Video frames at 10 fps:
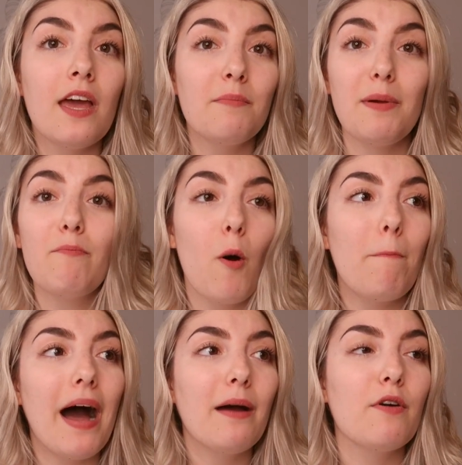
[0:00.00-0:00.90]
Puis même mon
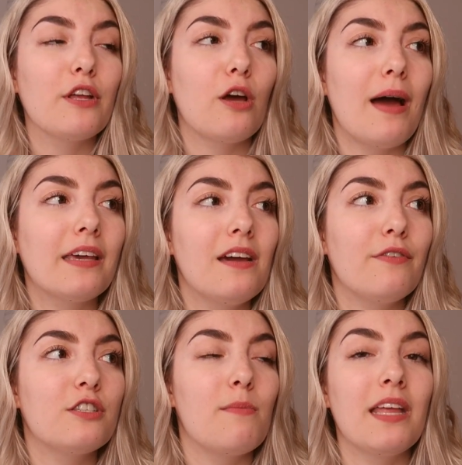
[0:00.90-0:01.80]
père m'a fait remarquer en
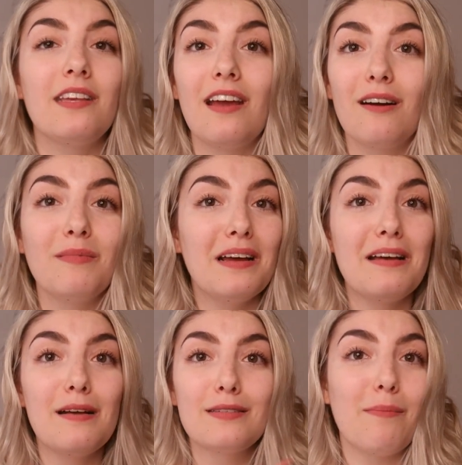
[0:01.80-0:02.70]
fin de semaine, il était comme
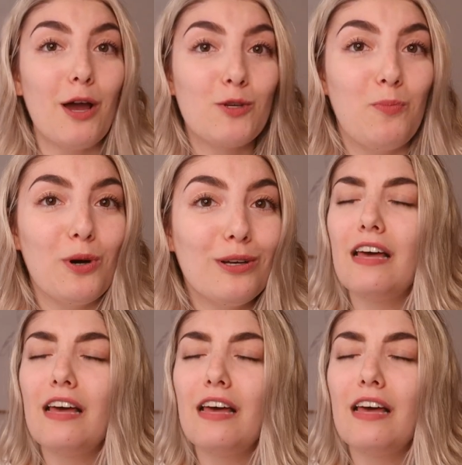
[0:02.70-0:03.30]
ça marche pas.